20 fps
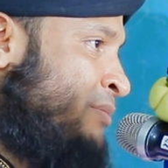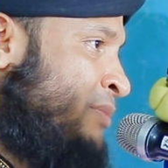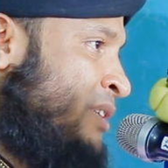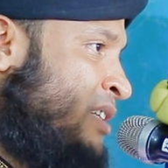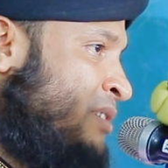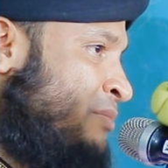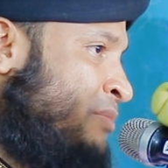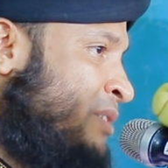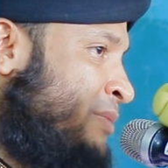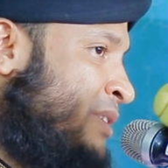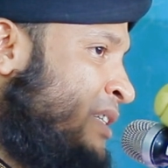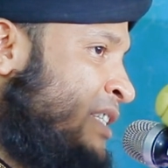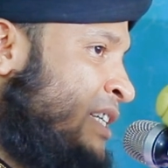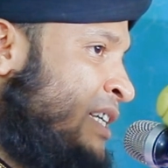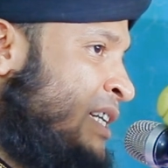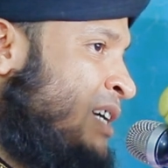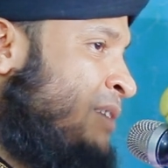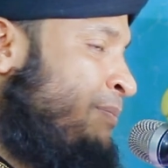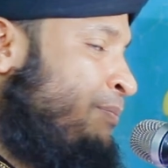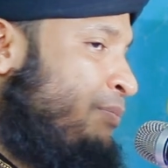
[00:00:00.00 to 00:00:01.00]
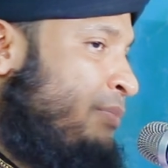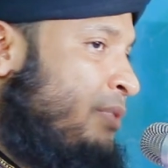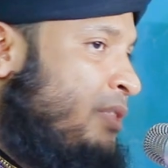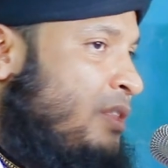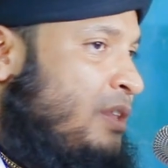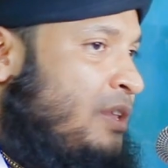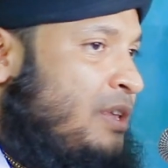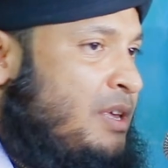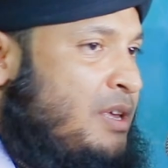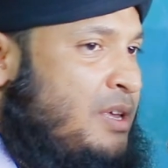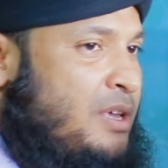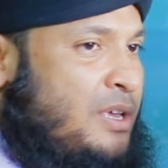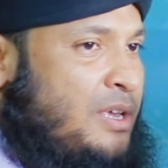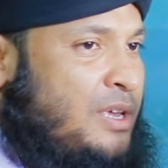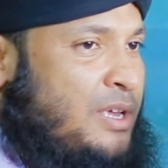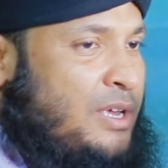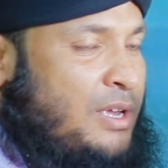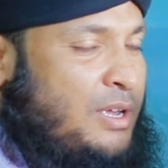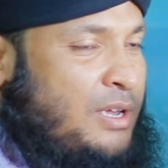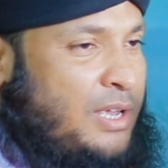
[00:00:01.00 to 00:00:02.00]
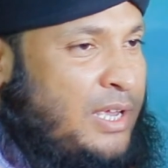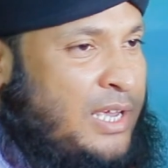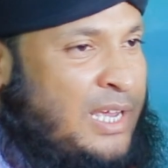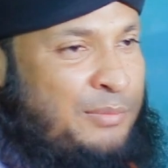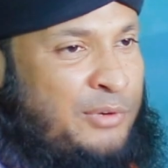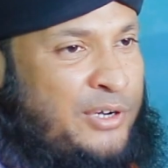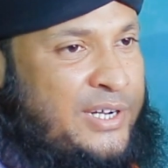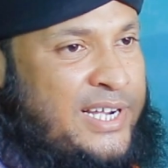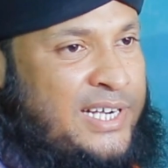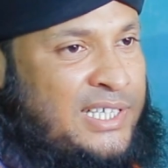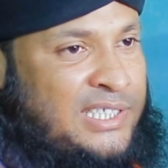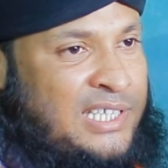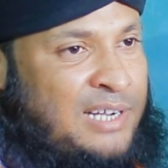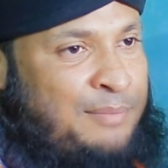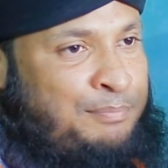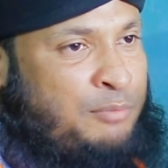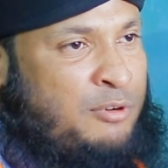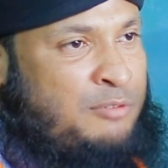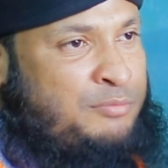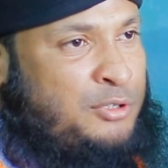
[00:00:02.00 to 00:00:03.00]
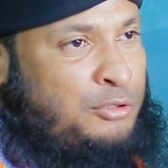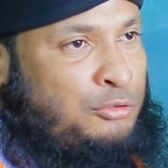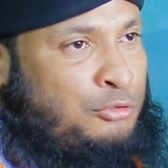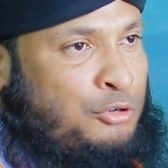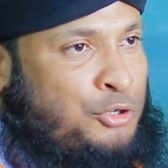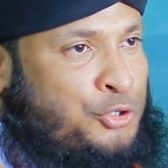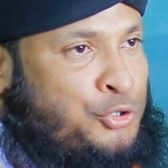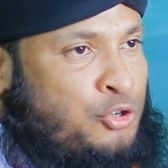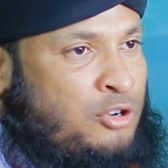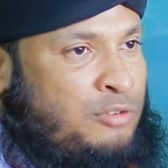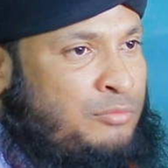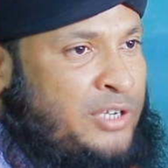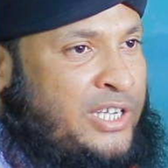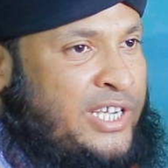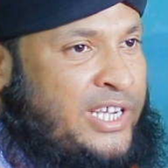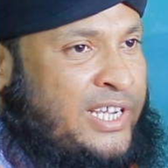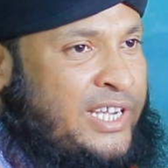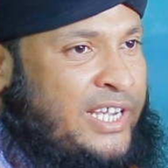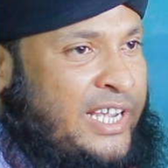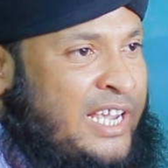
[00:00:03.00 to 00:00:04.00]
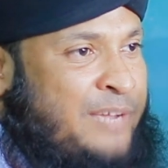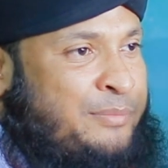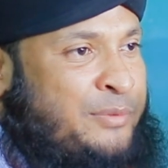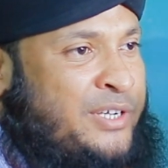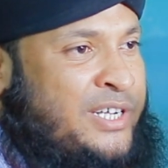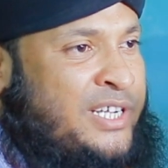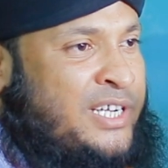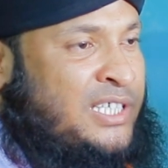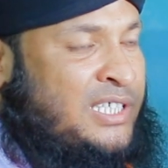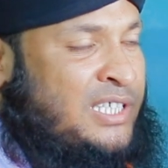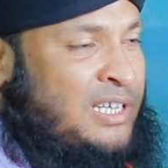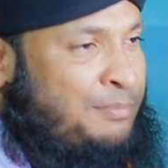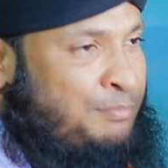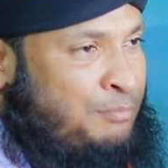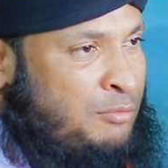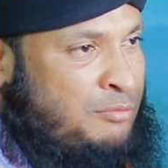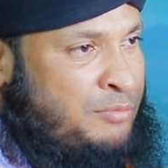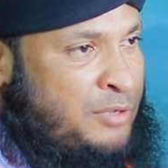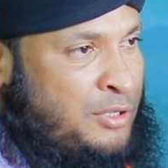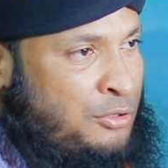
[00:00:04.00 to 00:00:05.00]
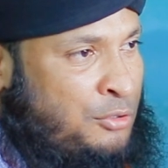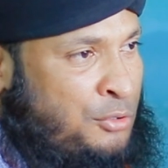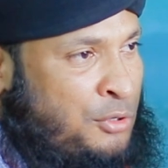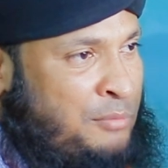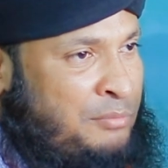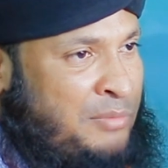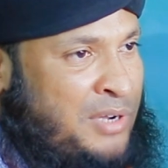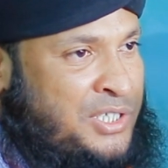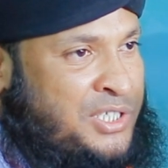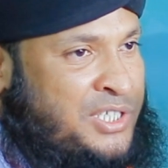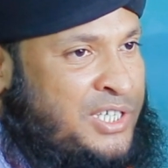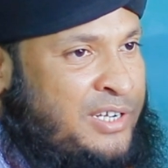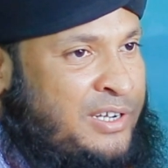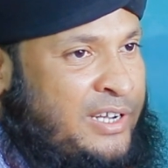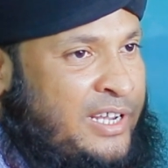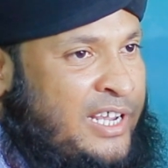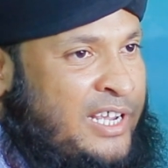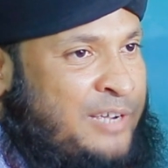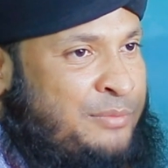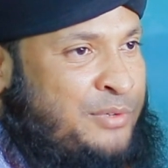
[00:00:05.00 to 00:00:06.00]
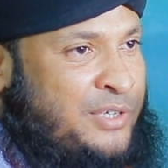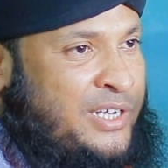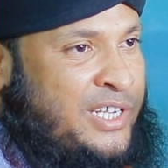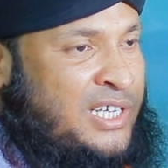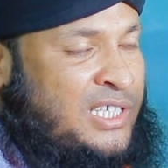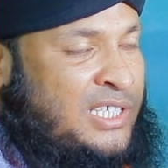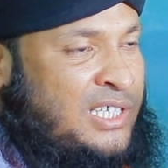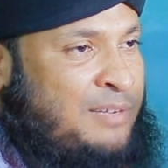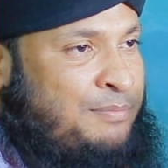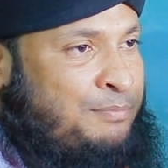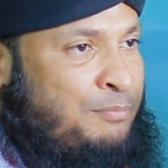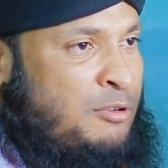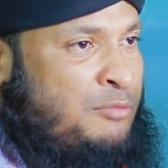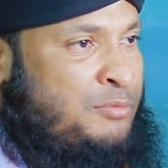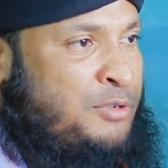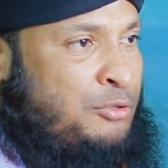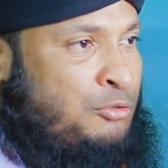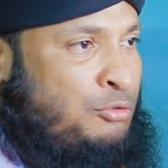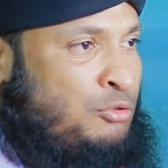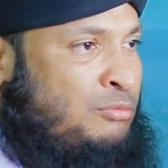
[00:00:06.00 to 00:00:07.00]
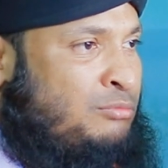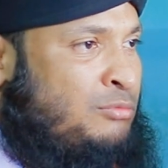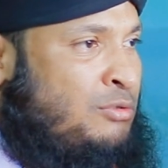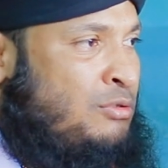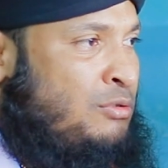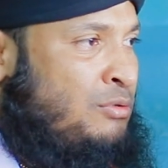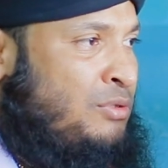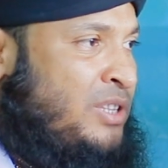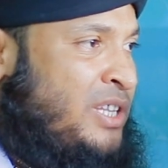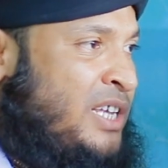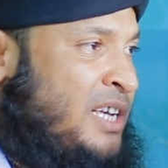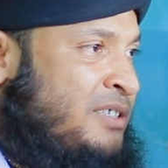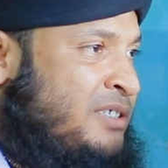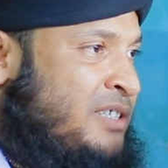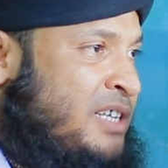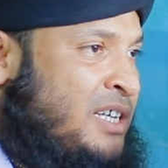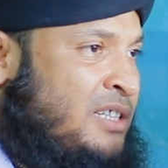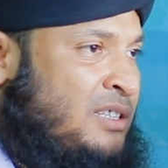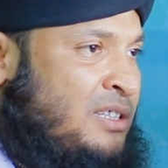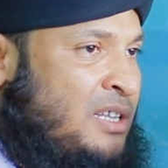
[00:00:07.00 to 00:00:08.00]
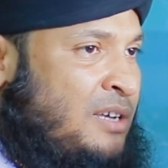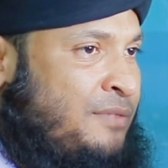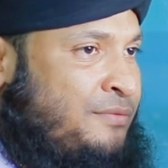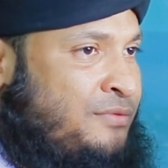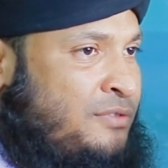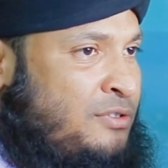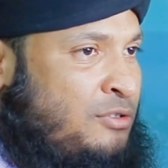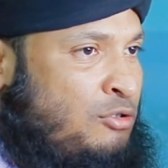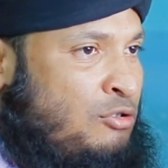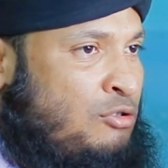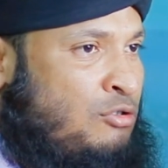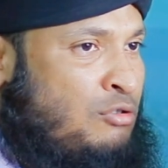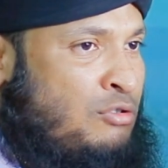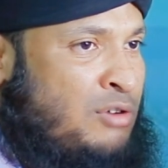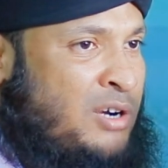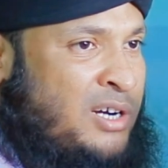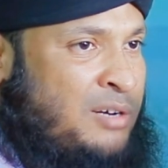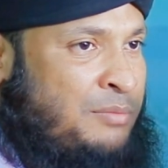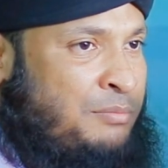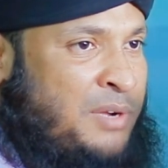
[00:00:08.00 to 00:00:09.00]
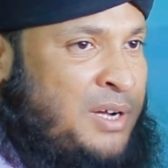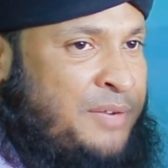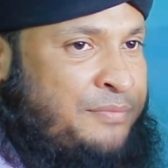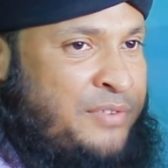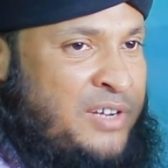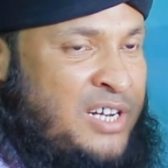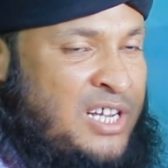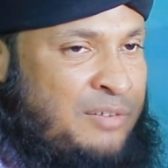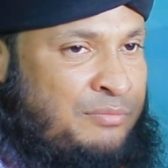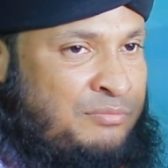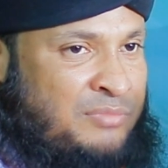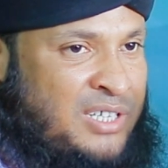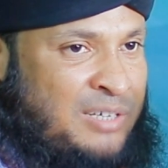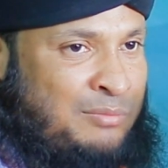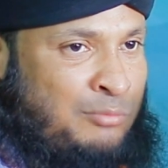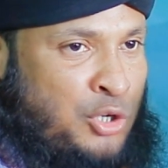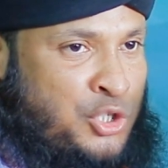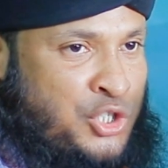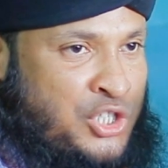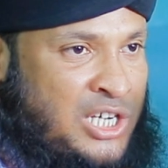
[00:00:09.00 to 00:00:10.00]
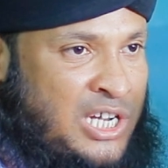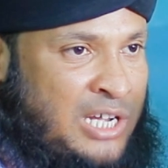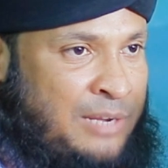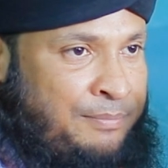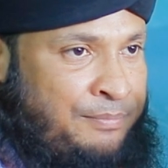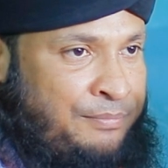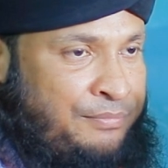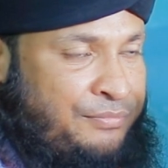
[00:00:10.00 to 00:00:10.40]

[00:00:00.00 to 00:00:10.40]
আমার বাবাজিরা এমন একটা পবিত্র সময়ে এমন একটা পবিত্র মাসে এমন একটা পবিত্র মুহূর্তে আজকে তাফসিরুল কোরআন মাহফিলে আমরা বসলাম